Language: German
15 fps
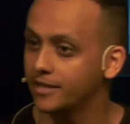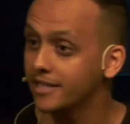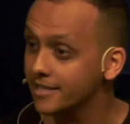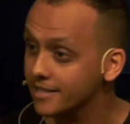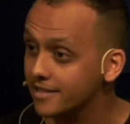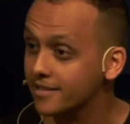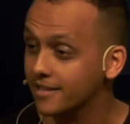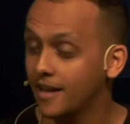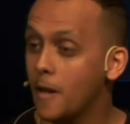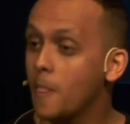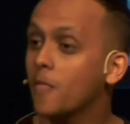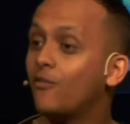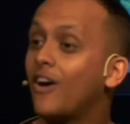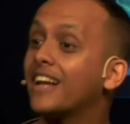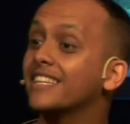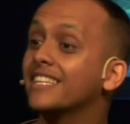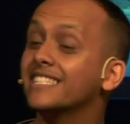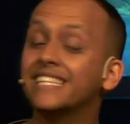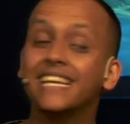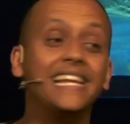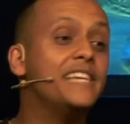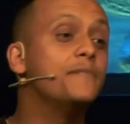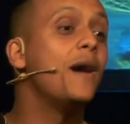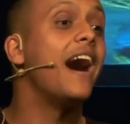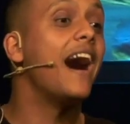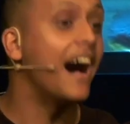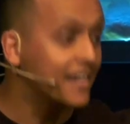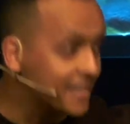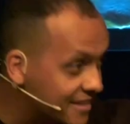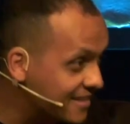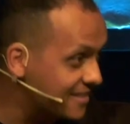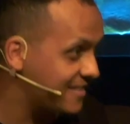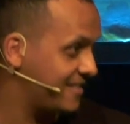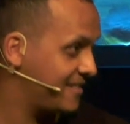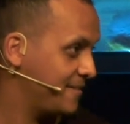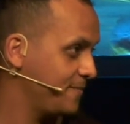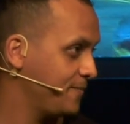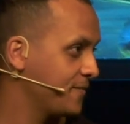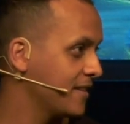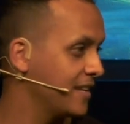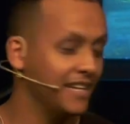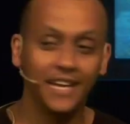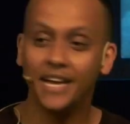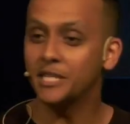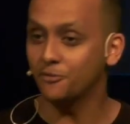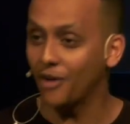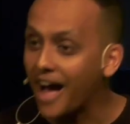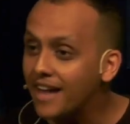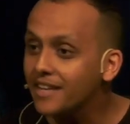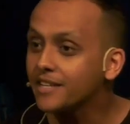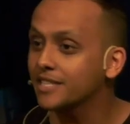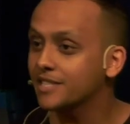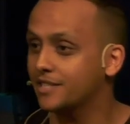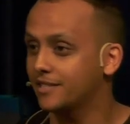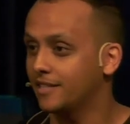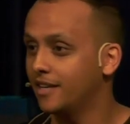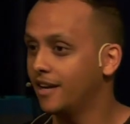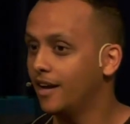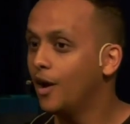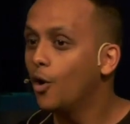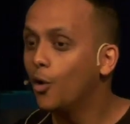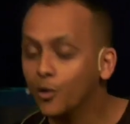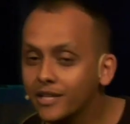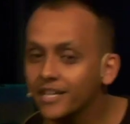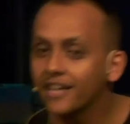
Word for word: ist, war das Klima anders. Es war anders. Und